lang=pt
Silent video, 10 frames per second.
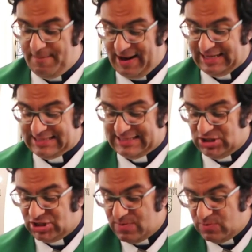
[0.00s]
para que
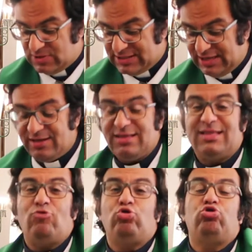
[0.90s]
sejamos
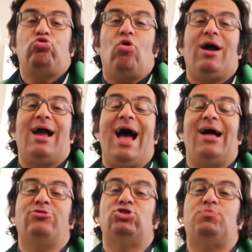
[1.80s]
então
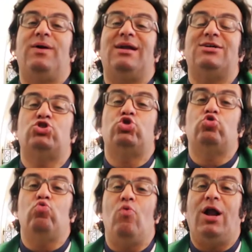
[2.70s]
tocados pela
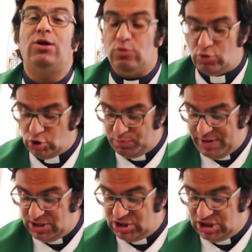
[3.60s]
Sua luz
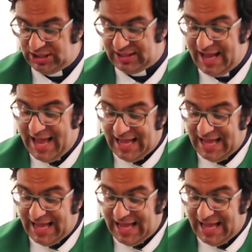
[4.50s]
bendita,